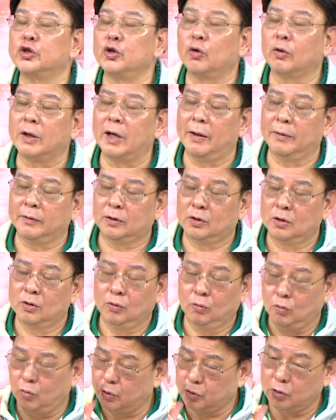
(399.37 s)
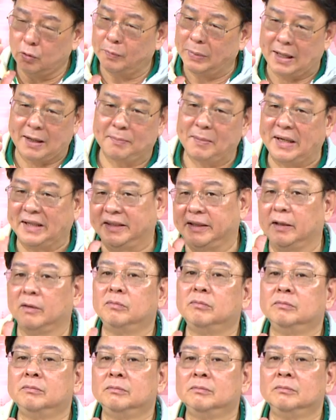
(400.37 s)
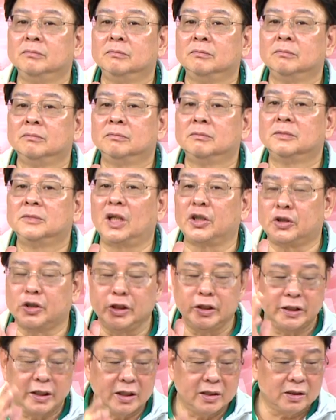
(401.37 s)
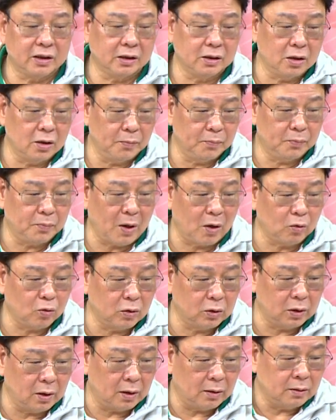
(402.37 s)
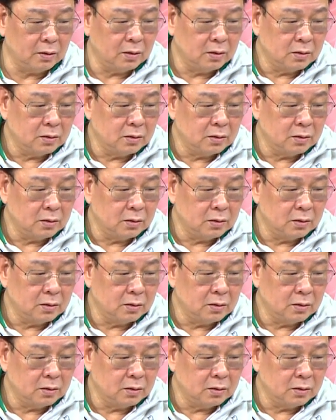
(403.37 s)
九块，我就把它卖掉。那今天这个包括的